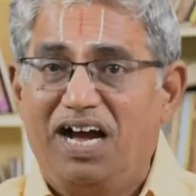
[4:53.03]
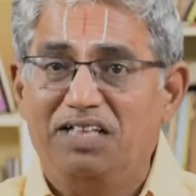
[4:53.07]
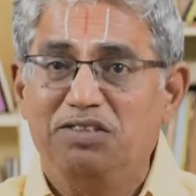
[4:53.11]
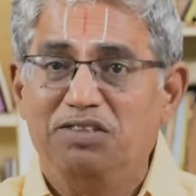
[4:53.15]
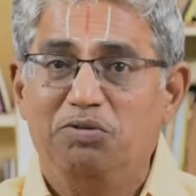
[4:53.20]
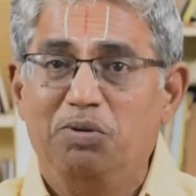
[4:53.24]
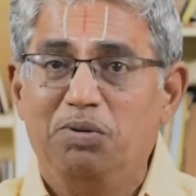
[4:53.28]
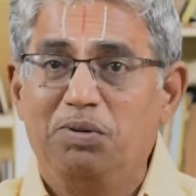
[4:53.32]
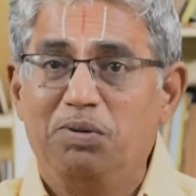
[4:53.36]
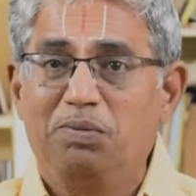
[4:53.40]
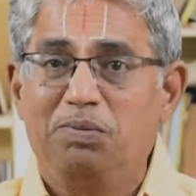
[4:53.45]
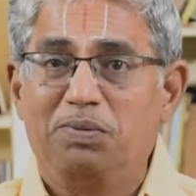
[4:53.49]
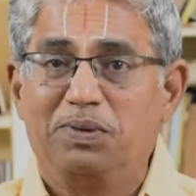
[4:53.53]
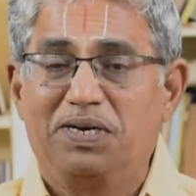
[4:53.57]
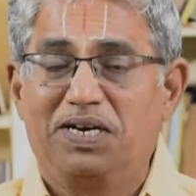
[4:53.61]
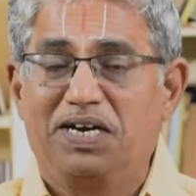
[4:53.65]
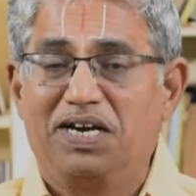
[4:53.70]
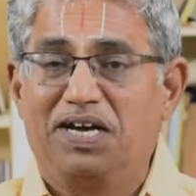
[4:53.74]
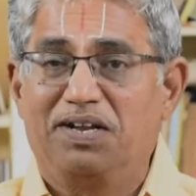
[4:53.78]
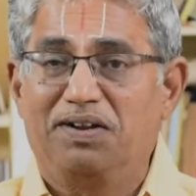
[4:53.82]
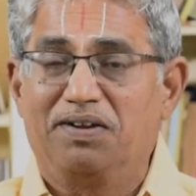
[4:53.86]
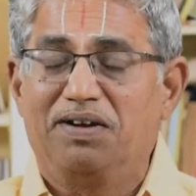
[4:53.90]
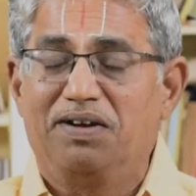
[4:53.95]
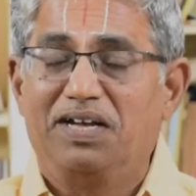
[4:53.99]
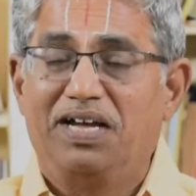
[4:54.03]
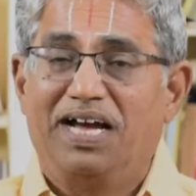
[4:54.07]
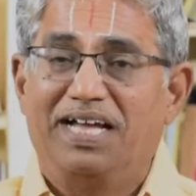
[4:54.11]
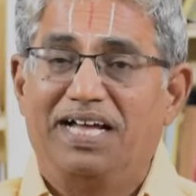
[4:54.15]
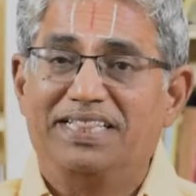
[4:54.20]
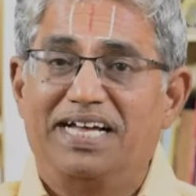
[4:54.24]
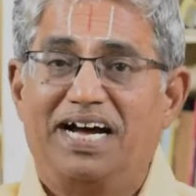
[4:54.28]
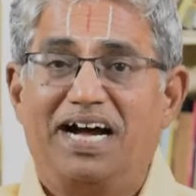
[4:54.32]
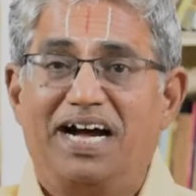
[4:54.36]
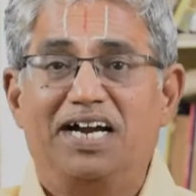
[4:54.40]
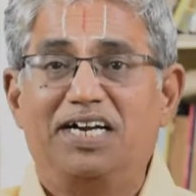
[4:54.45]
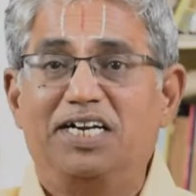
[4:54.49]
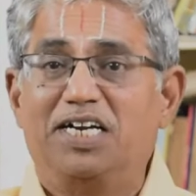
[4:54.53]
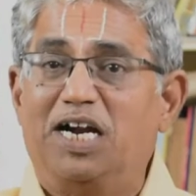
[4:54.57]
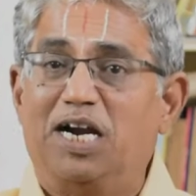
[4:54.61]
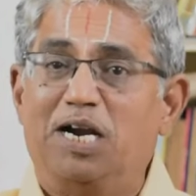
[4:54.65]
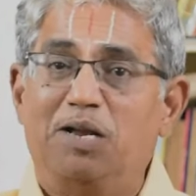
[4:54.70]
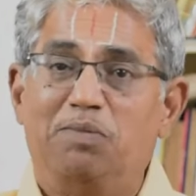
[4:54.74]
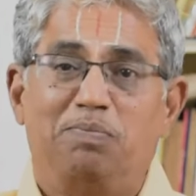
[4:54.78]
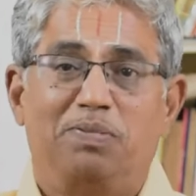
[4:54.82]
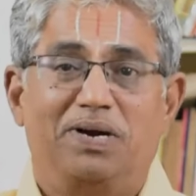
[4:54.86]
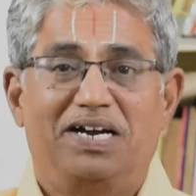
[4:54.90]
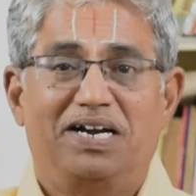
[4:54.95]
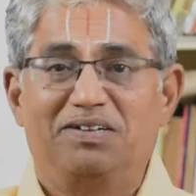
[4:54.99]
அதுவும் ஒரு உபகாரம் அந்த
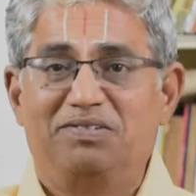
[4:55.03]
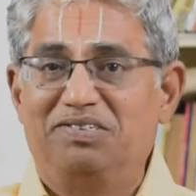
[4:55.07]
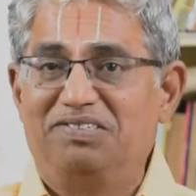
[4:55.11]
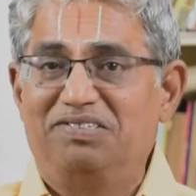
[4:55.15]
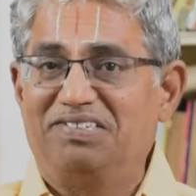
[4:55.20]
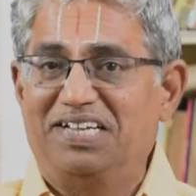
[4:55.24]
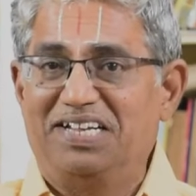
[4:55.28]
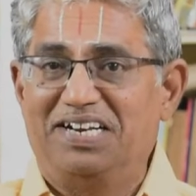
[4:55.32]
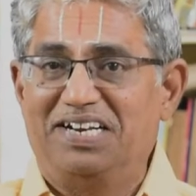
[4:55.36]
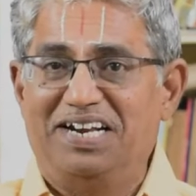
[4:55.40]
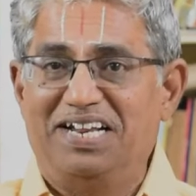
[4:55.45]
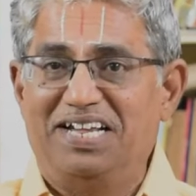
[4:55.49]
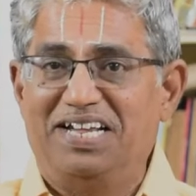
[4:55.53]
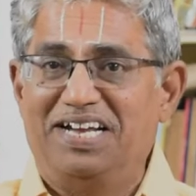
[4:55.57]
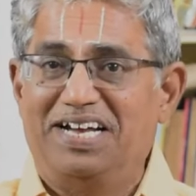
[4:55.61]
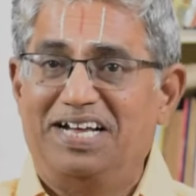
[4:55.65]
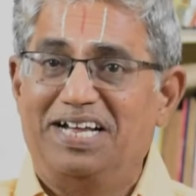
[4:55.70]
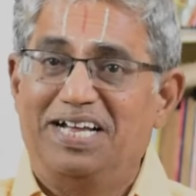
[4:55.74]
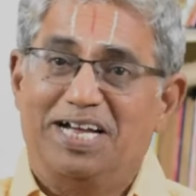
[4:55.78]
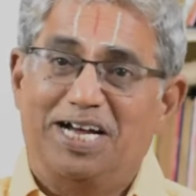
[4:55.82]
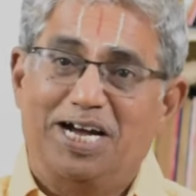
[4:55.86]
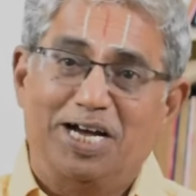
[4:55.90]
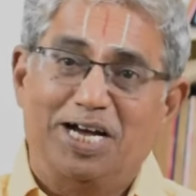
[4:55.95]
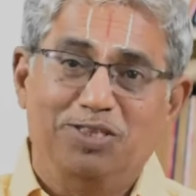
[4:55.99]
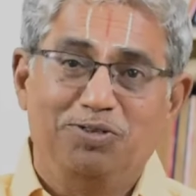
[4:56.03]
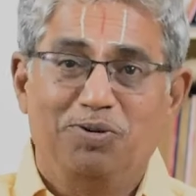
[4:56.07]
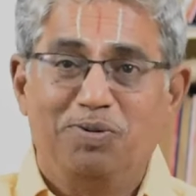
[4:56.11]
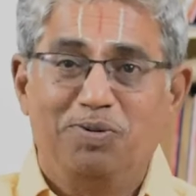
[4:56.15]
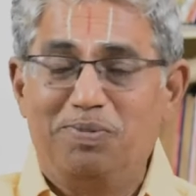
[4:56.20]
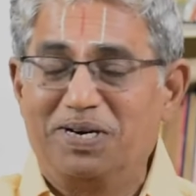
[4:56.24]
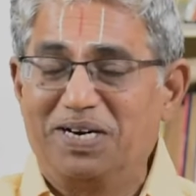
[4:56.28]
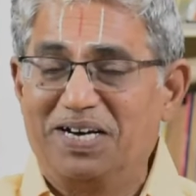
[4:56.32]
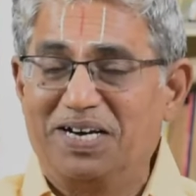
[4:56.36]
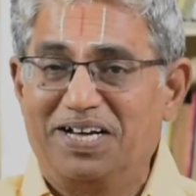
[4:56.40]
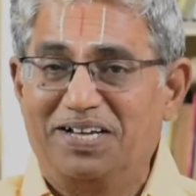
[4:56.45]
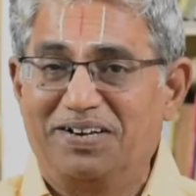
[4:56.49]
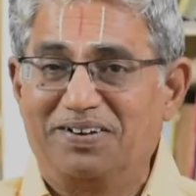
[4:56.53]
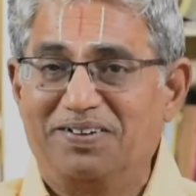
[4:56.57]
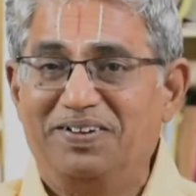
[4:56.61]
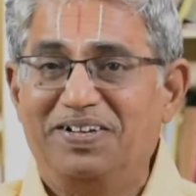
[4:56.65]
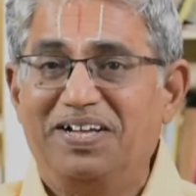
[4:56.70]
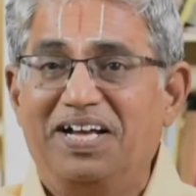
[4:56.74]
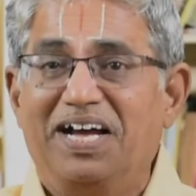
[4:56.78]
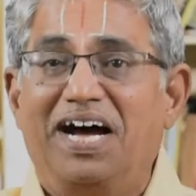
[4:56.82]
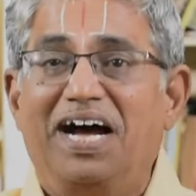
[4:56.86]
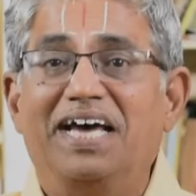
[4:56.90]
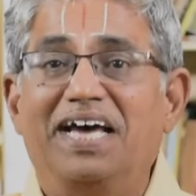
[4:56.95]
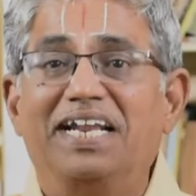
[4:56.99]
ஆண்டாளை பாட வச்சார் இல்லையா அதுவும் உபகாரம்
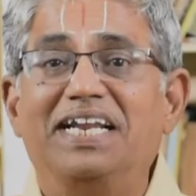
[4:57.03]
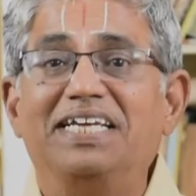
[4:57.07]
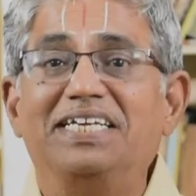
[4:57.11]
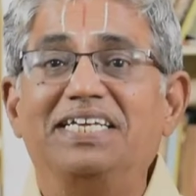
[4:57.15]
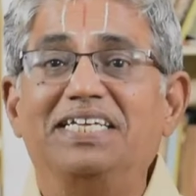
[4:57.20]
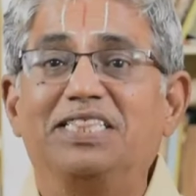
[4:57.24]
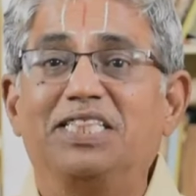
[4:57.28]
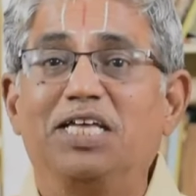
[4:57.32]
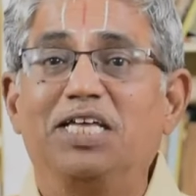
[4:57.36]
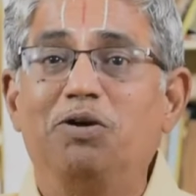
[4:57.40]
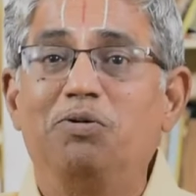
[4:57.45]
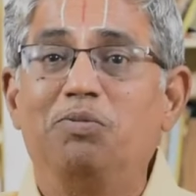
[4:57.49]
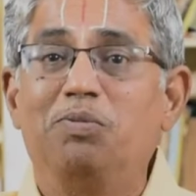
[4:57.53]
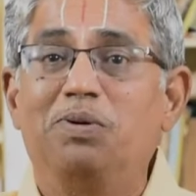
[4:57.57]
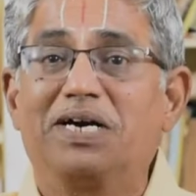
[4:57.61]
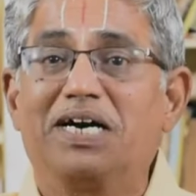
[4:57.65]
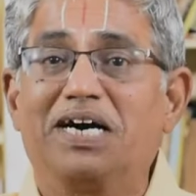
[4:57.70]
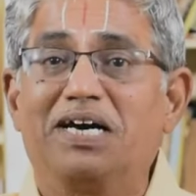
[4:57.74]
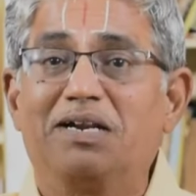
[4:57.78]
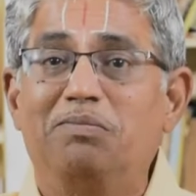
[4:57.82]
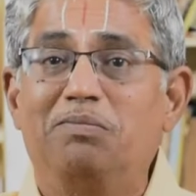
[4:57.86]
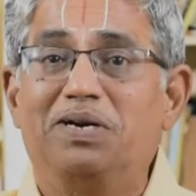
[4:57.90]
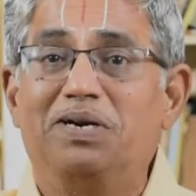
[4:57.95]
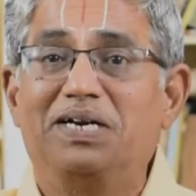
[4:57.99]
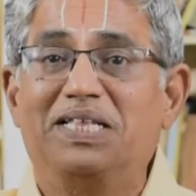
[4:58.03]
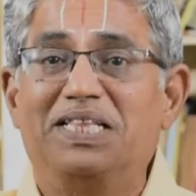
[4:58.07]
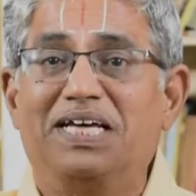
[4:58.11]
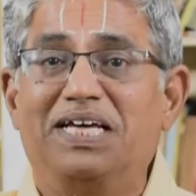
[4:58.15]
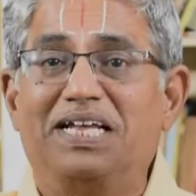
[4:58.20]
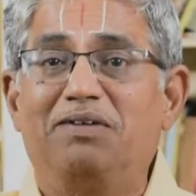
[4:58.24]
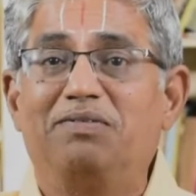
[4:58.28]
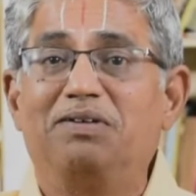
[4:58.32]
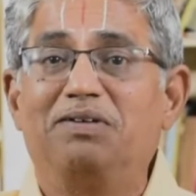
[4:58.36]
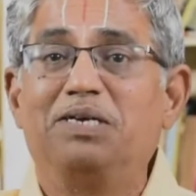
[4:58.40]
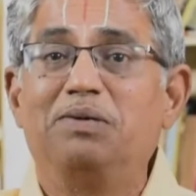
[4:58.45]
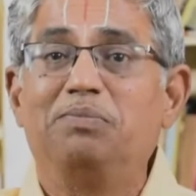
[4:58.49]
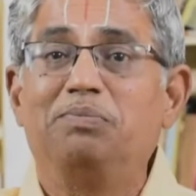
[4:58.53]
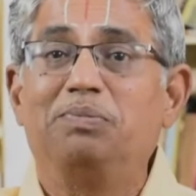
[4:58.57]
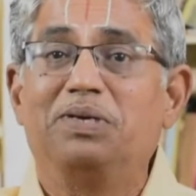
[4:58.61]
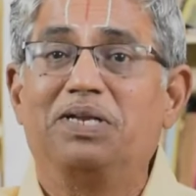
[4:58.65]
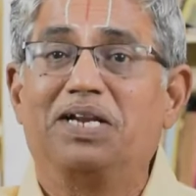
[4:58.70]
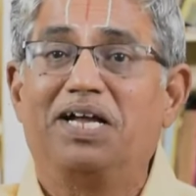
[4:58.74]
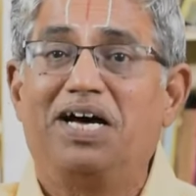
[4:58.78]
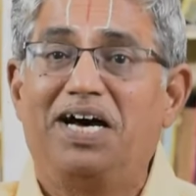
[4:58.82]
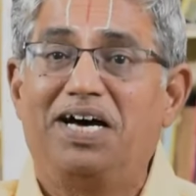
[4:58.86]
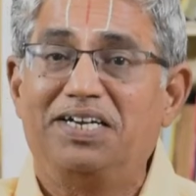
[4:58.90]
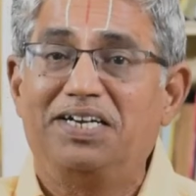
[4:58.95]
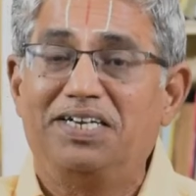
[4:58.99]
அதனால இத்தனை உபகாரம் பண்ணதால அவருக்கு
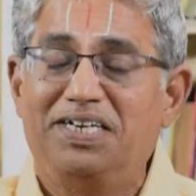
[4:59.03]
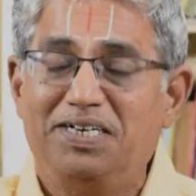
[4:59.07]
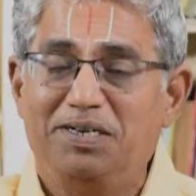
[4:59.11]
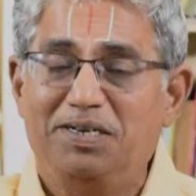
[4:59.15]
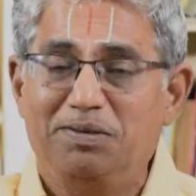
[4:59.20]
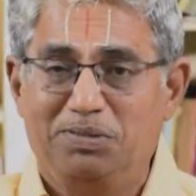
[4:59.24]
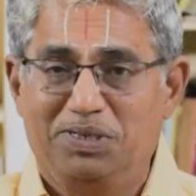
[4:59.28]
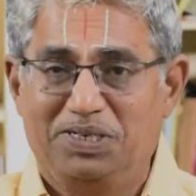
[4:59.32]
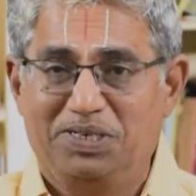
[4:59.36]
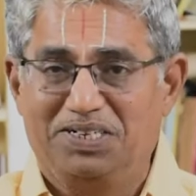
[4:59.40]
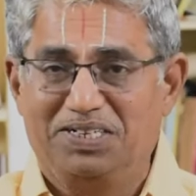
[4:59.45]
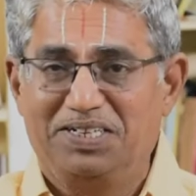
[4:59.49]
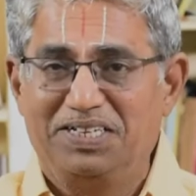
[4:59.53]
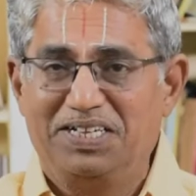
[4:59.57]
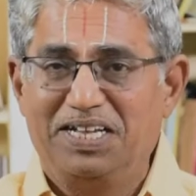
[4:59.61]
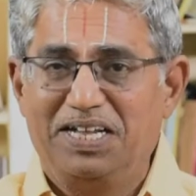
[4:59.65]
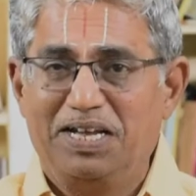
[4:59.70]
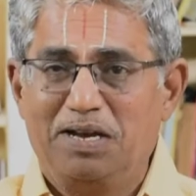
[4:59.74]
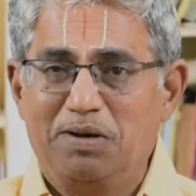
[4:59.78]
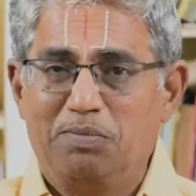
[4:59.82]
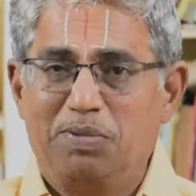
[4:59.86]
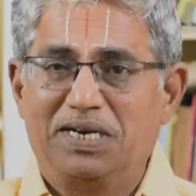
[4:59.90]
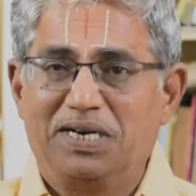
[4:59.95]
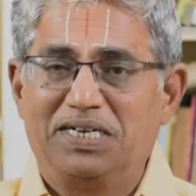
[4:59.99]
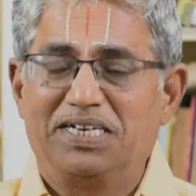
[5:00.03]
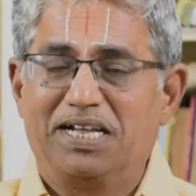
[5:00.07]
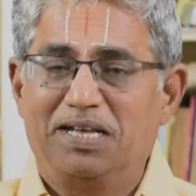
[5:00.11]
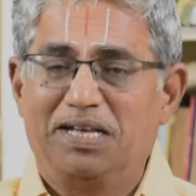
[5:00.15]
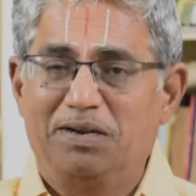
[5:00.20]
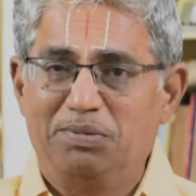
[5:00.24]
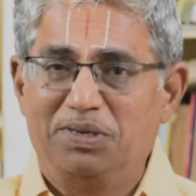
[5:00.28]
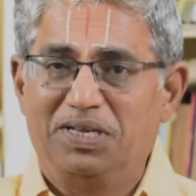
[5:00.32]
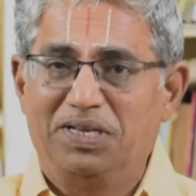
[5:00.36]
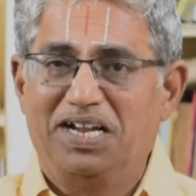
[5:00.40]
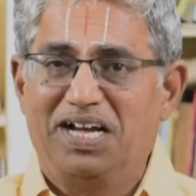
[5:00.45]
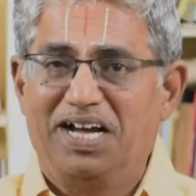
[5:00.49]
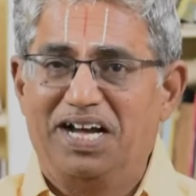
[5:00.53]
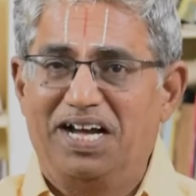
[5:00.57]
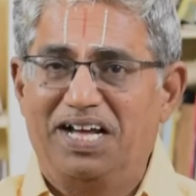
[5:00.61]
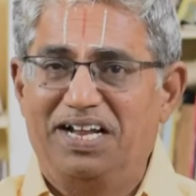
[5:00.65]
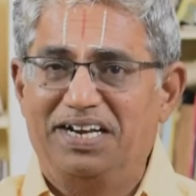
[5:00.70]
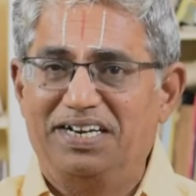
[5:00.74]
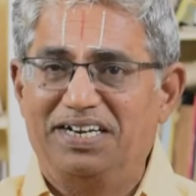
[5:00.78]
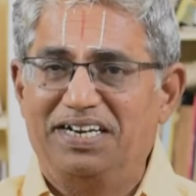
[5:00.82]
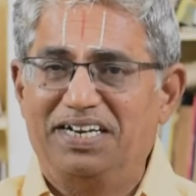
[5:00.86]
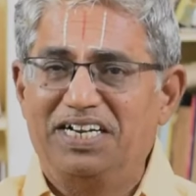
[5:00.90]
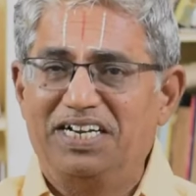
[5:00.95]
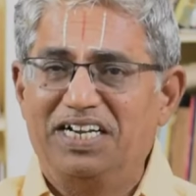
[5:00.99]
பிரான்னுட்டு பேர் பட்டார்
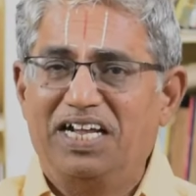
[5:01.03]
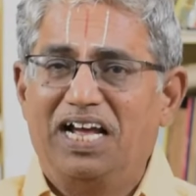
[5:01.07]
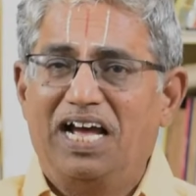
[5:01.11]
பிரான்